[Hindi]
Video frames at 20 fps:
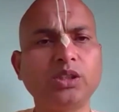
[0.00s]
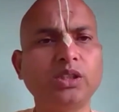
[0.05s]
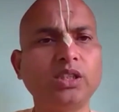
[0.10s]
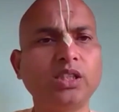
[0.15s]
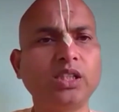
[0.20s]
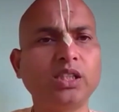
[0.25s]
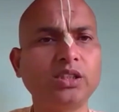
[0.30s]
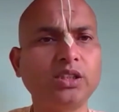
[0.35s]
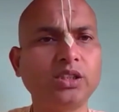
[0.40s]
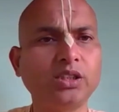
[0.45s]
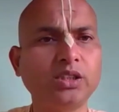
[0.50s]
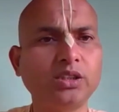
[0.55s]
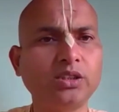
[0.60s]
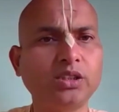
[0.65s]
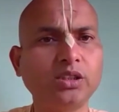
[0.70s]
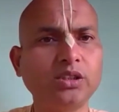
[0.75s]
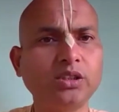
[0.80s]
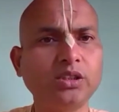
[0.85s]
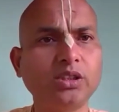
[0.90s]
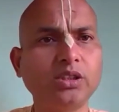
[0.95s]
क्रिया
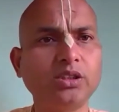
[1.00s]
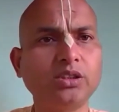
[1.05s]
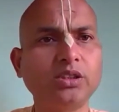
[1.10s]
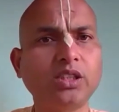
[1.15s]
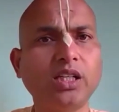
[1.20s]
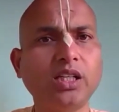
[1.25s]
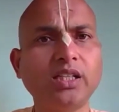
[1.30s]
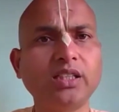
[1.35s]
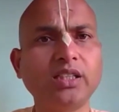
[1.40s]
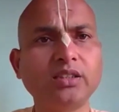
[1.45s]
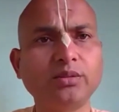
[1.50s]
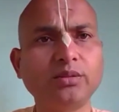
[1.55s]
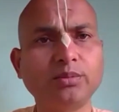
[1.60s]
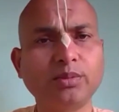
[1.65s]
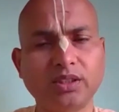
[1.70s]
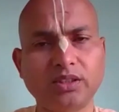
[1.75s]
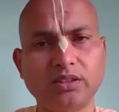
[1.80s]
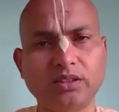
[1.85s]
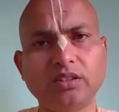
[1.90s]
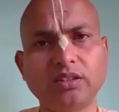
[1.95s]
कीर्तन तीसरा है
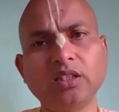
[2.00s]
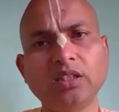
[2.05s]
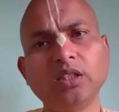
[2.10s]
स्मरण